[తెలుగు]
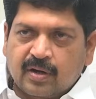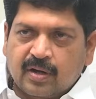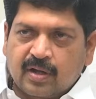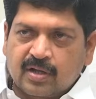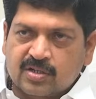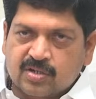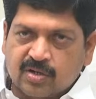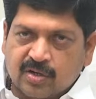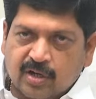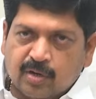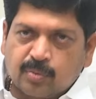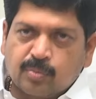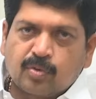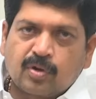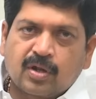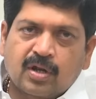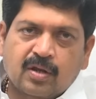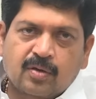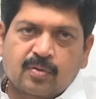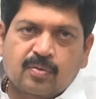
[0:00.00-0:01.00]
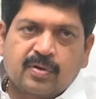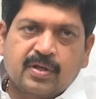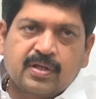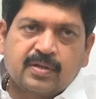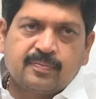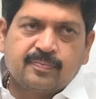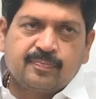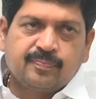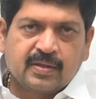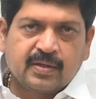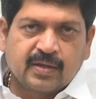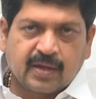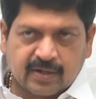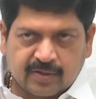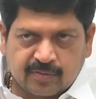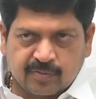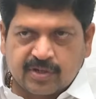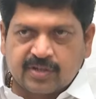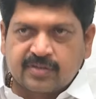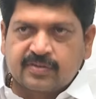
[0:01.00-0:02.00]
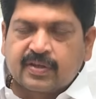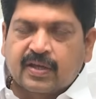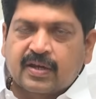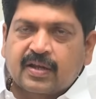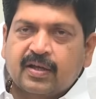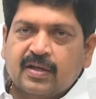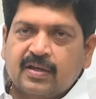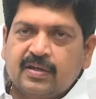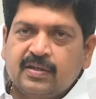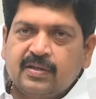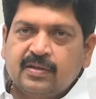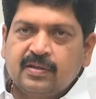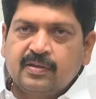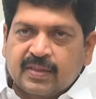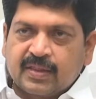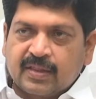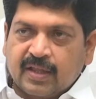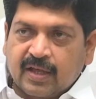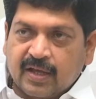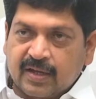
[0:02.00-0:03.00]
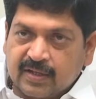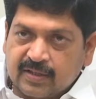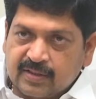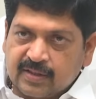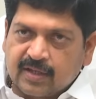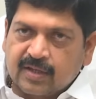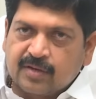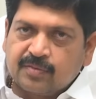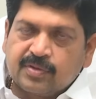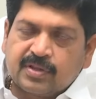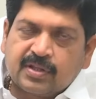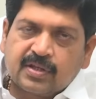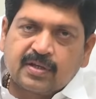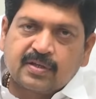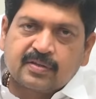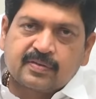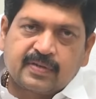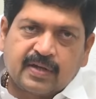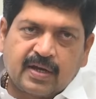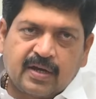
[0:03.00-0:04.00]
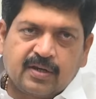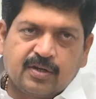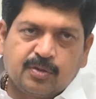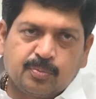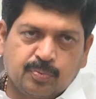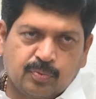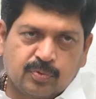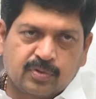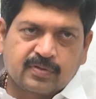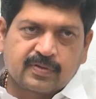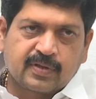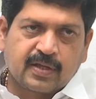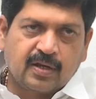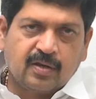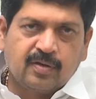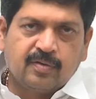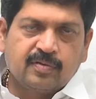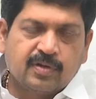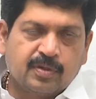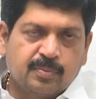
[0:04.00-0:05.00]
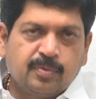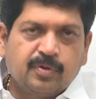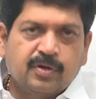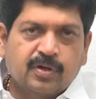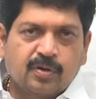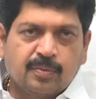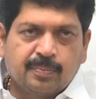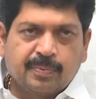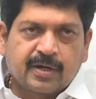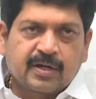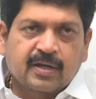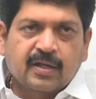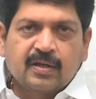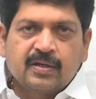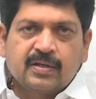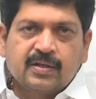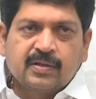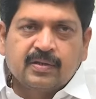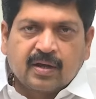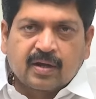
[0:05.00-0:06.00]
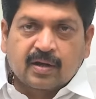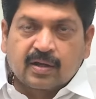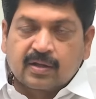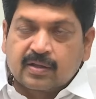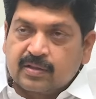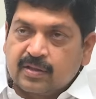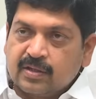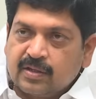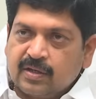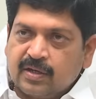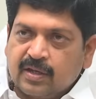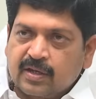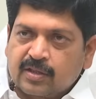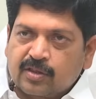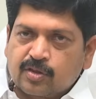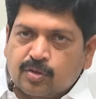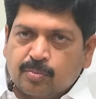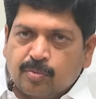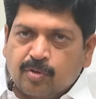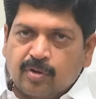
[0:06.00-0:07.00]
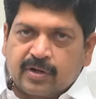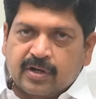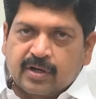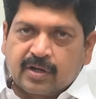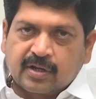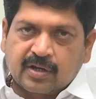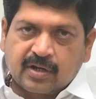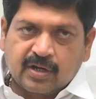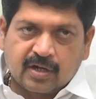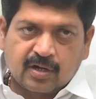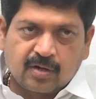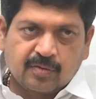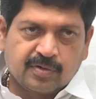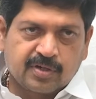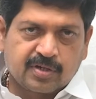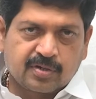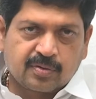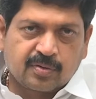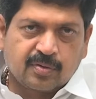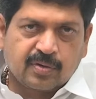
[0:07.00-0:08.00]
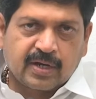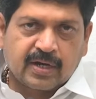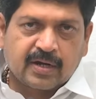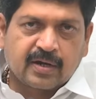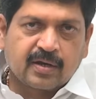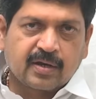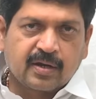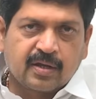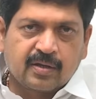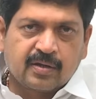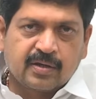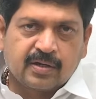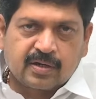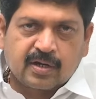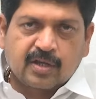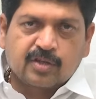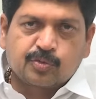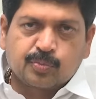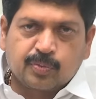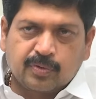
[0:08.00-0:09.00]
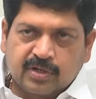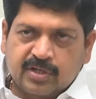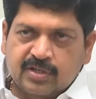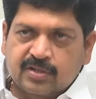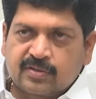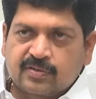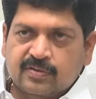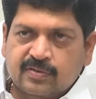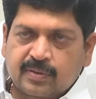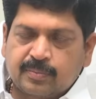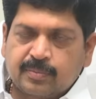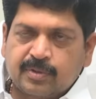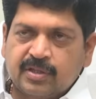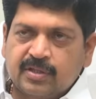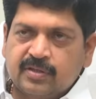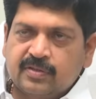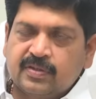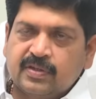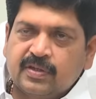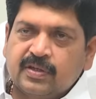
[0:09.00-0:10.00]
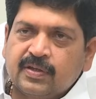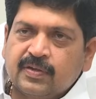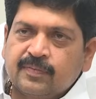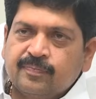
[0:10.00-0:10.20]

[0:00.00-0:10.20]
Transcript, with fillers: రాష్ట్ర నలుమూలల్లో కూడా ఈ యాక్టివిటీ జరగాలి దానికి తగిన విధంగా శాండ్ని పూర్తి స్థాయిలో అవైలబిలిటీలో పెట్టాలి అట్లాగే దీన్ని నిరంతరం మానిటరింగ్ రేట్ల విషయంలో ఎక్కడన్నా ఈ ట్రాన్స్పోర్టేషన్ సంబంధించి